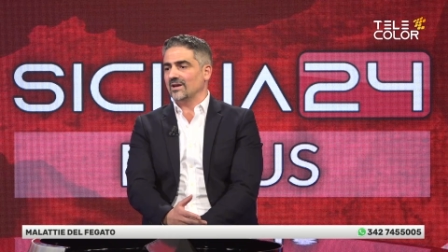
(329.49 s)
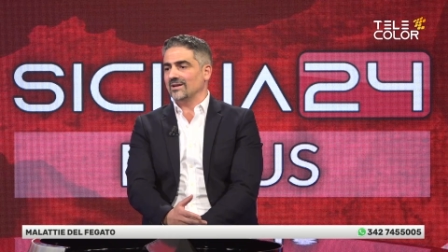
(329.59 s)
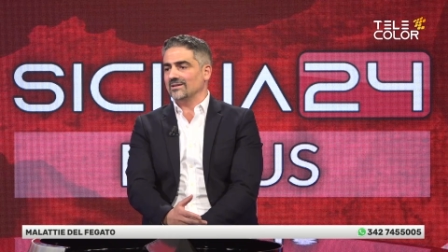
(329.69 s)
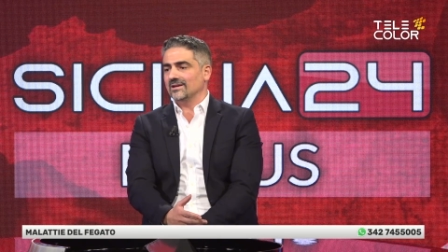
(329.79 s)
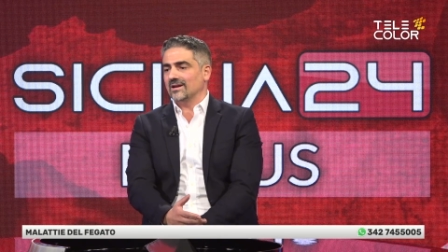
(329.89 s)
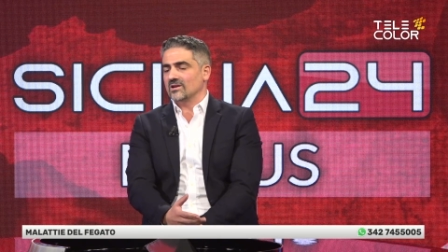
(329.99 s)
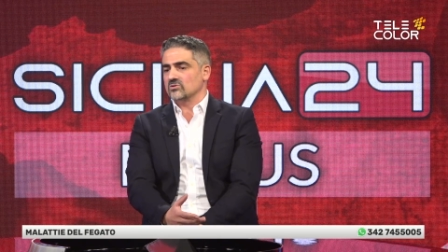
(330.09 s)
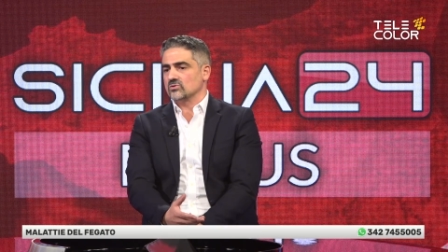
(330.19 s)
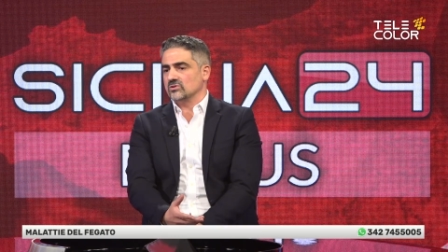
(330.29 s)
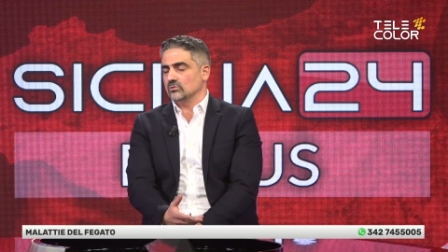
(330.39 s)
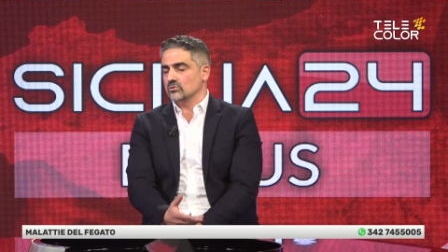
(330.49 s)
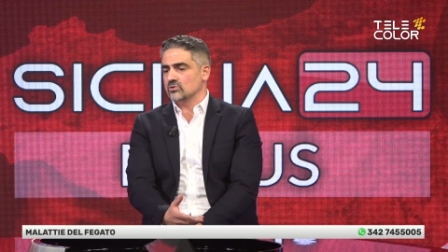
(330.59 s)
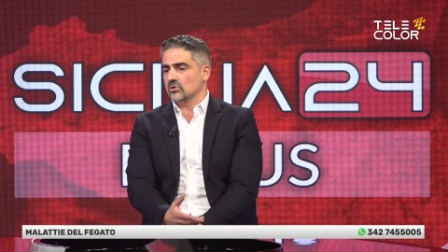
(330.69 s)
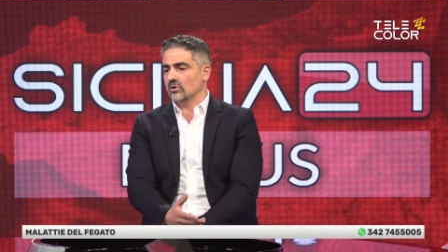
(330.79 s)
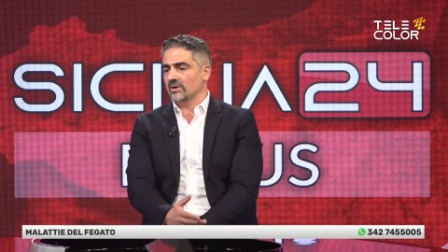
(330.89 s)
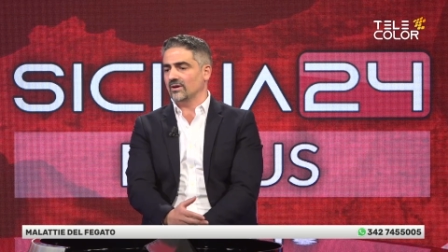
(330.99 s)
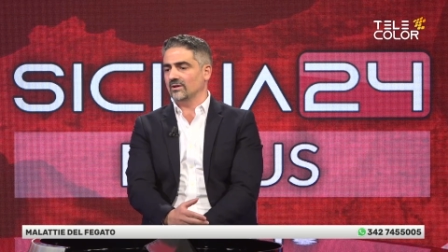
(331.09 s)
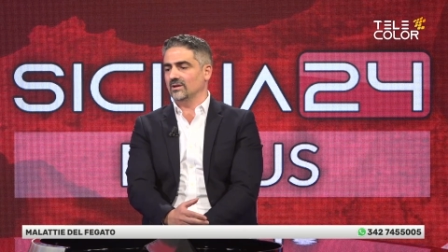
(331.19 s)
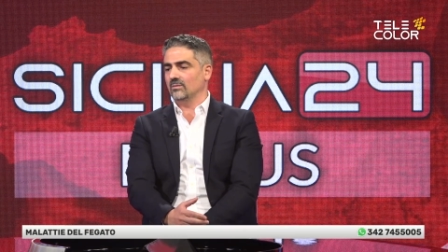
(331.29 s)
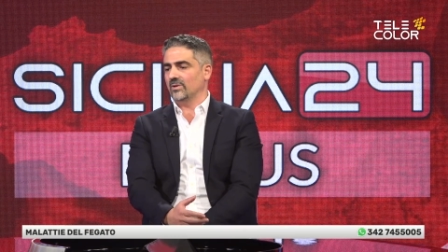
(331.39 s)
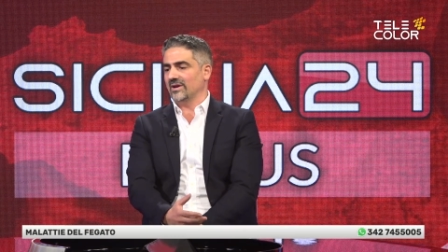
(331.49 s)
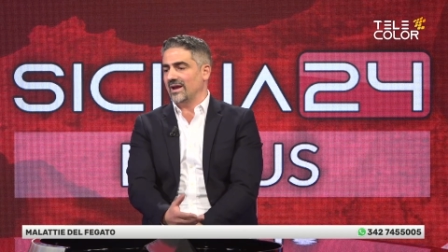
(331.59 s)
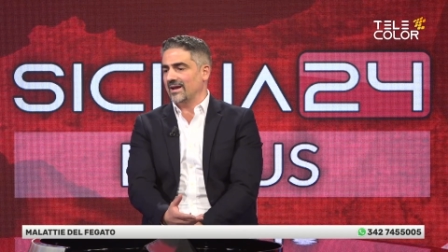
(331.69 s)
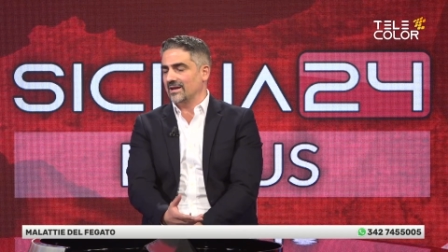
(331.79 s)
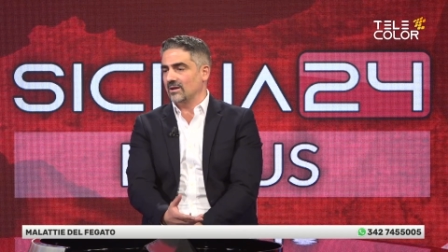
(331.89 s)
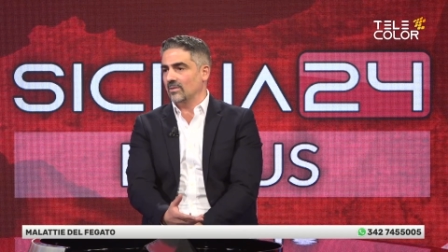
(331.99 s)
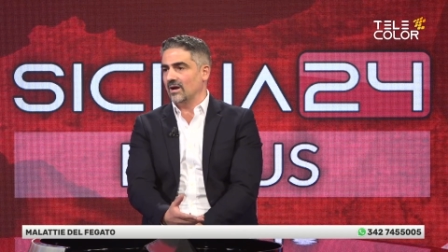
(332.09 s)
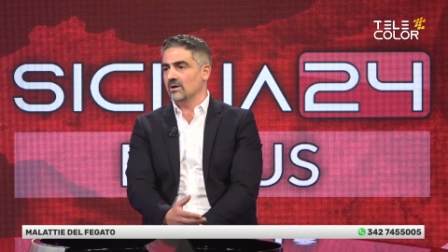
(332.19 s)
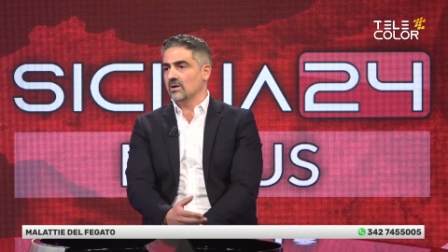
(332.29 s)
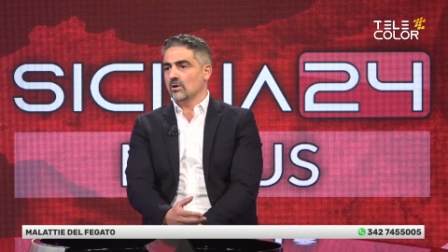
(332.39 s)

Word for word: indica la sostituzione del parenchima